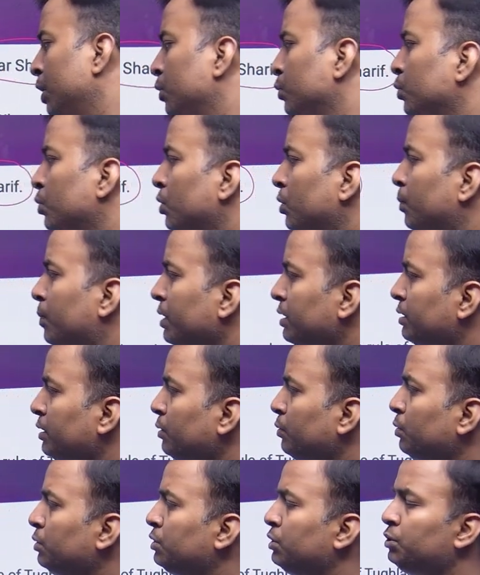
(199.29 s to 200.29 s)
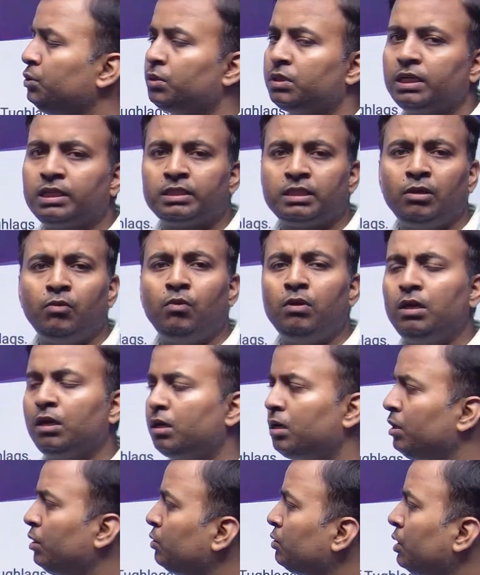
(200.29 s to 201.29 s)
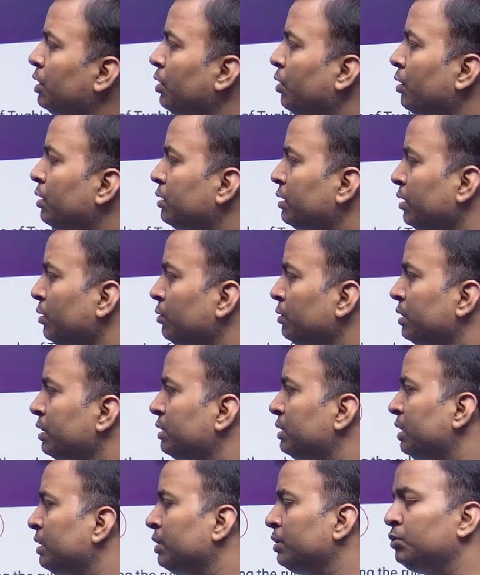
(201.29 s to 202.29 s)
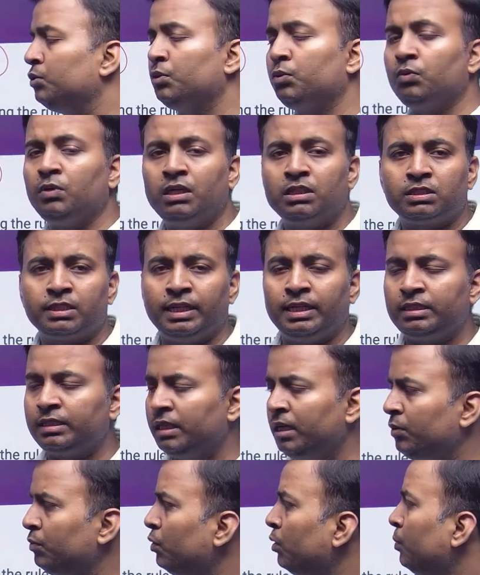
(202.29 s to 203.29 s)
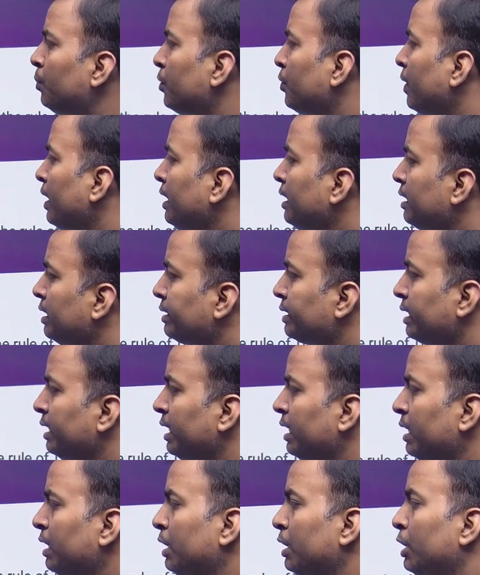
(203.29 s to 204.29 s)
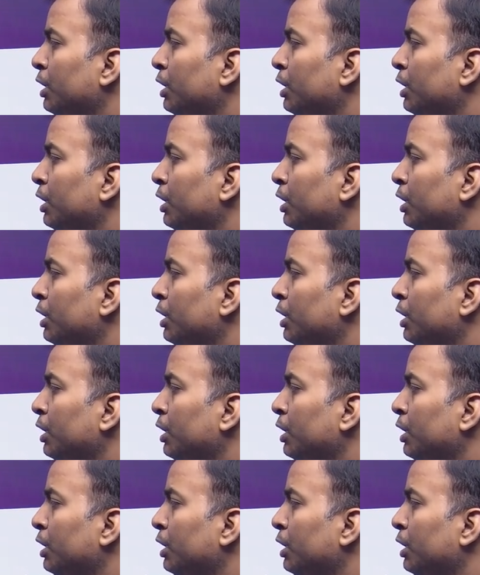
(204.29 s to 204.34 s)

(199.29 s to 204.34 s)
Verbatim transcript: वो प्रतिरोध जो करते हैं वो लखनौती और तिरुत रीजन के जो रूलर्स रहते हैं वो प्रोवाइड करते हैं